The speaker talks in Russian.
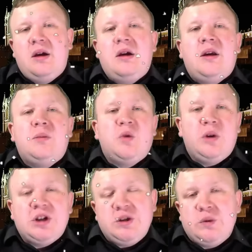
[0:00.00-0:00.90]
и много
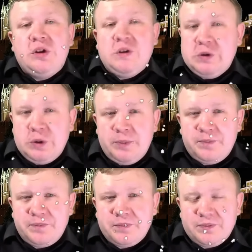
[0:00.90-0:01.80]
чего еще.
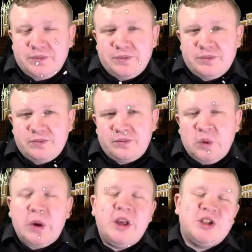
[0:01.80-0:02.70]
Но, ну,
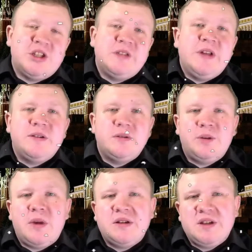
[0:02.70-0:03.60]
конечно, основная все-таки
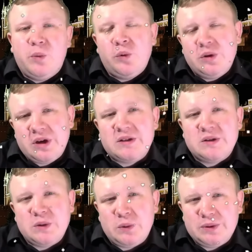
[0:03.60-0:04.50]
масса будет
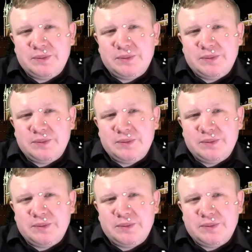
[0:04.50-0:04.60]
Харстоуна.